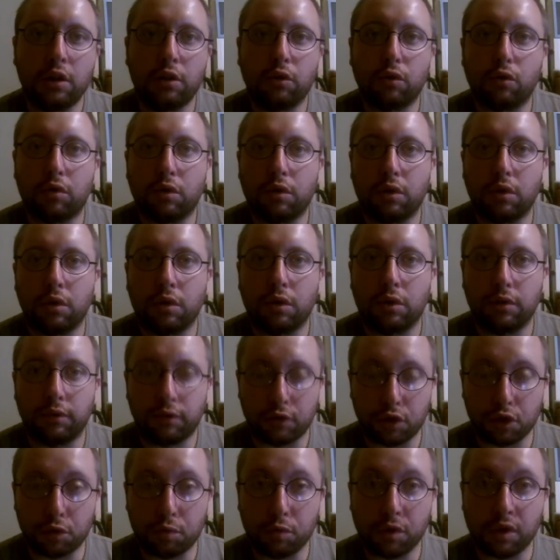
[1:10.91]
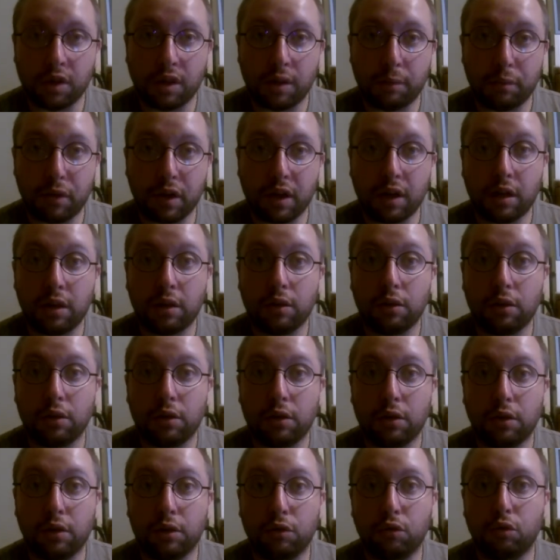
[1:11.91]
Donc euh, franchement sympa.
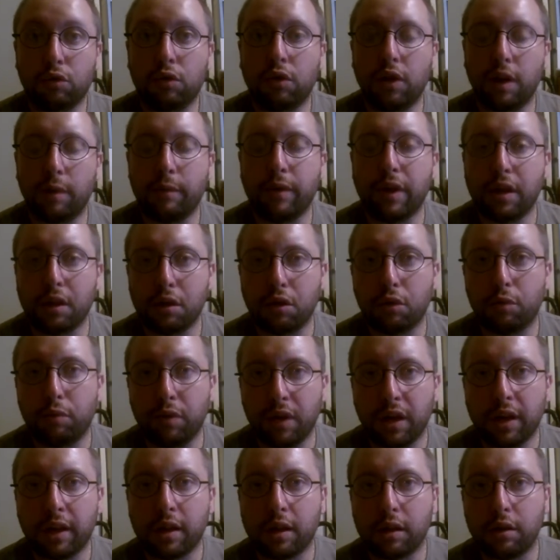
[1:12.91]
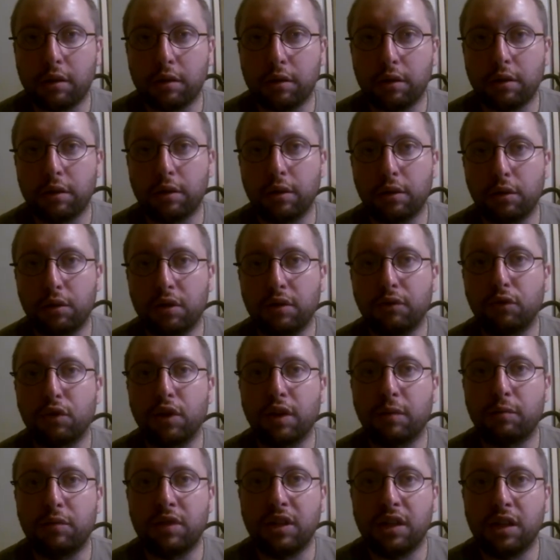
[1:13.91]
Euh, donc là-bas sur place, euh, au niveau
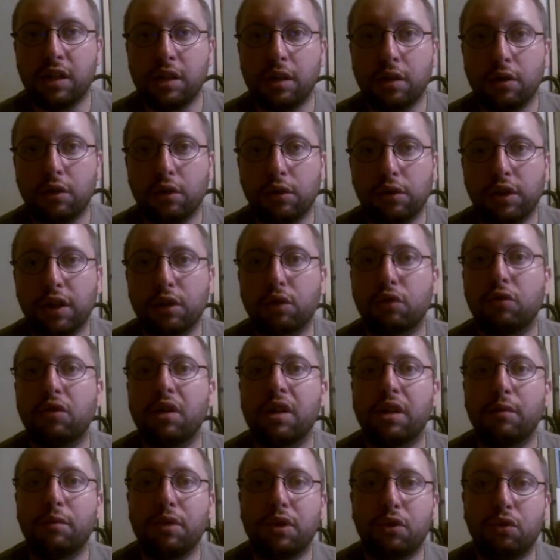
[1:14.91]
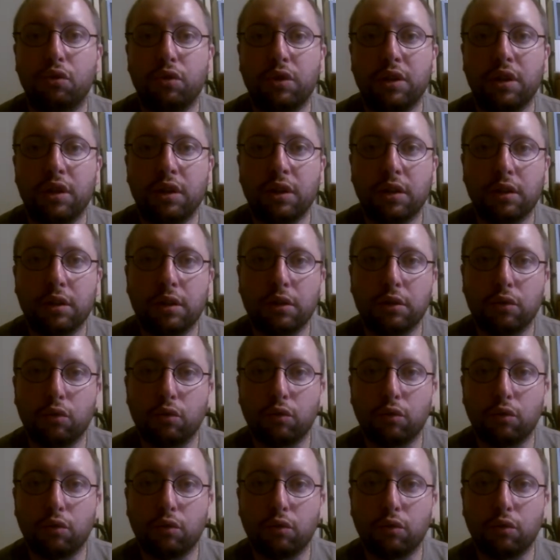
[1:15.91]
reptile, on a retrouvé les habitués. Hein.